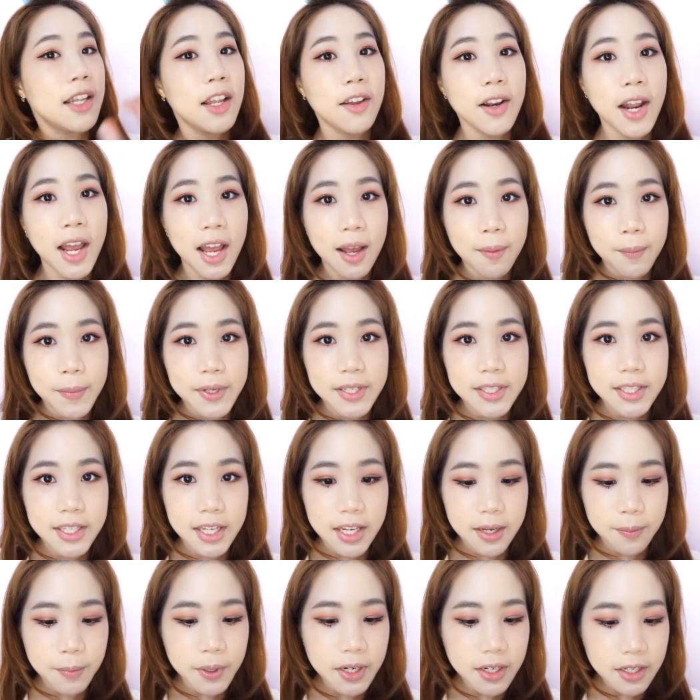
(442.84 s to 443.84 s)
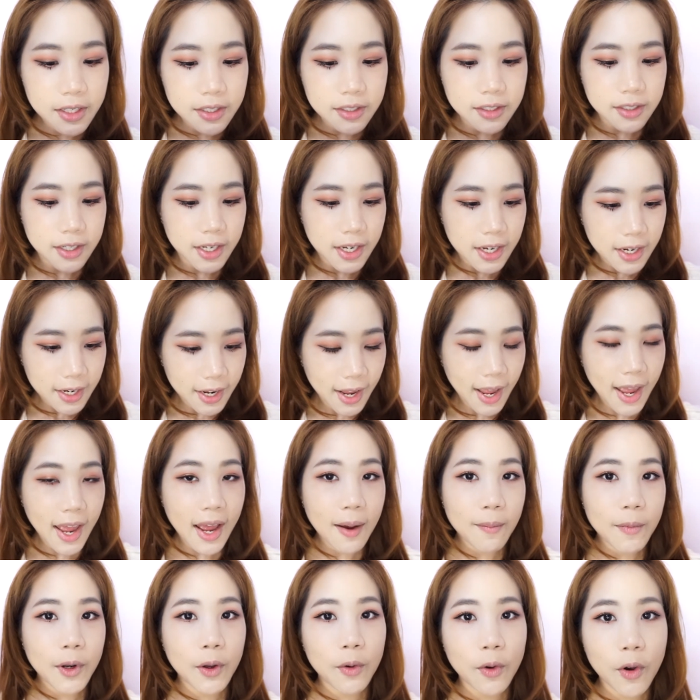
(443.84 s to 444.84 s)
เราทาเป็นสีเบอร์1ที่แก้
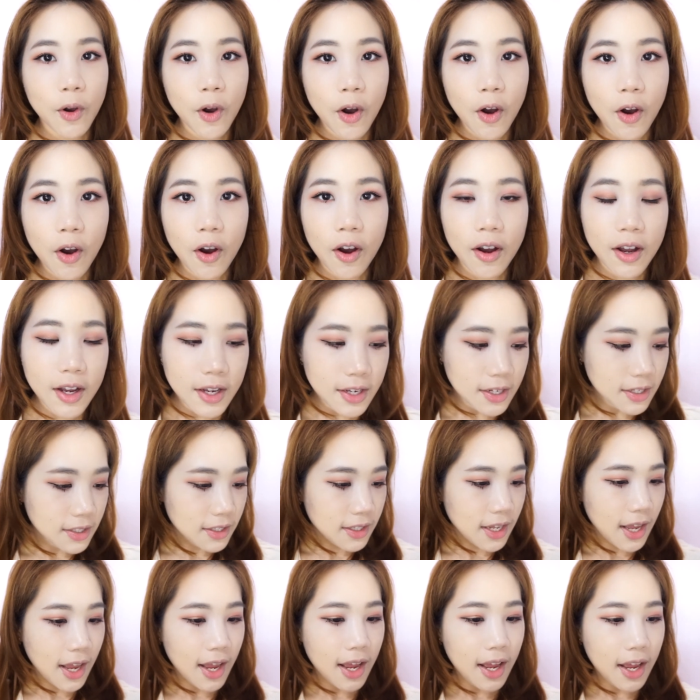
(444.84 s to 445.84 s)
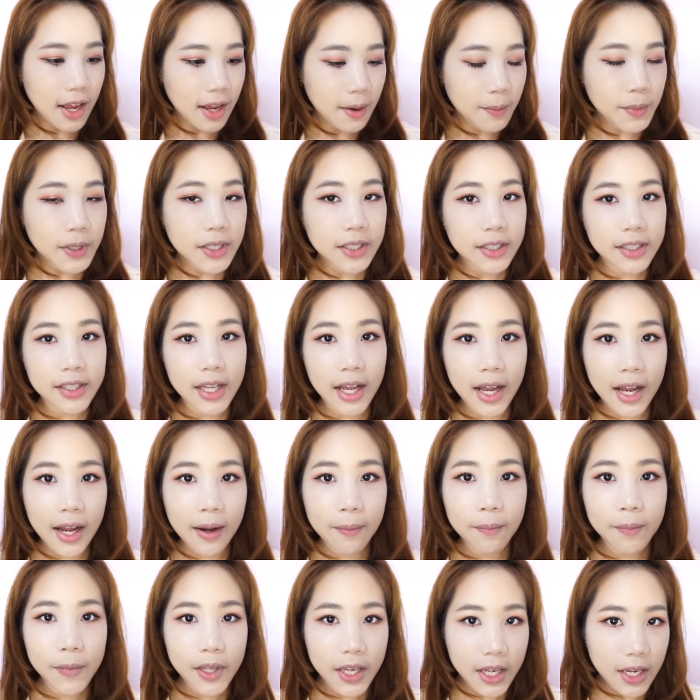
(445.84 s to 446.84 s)
มแล้วก็ทาเบอร์
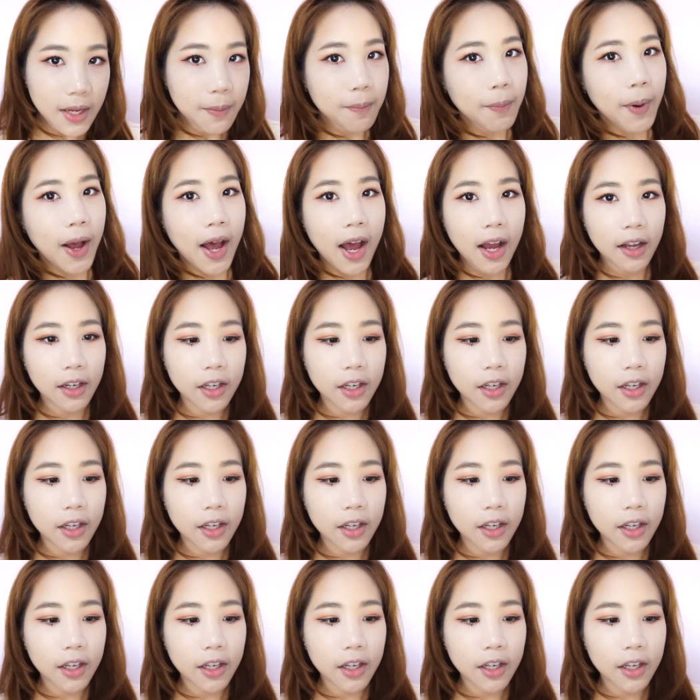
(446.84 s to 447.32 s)
3ที่ปาก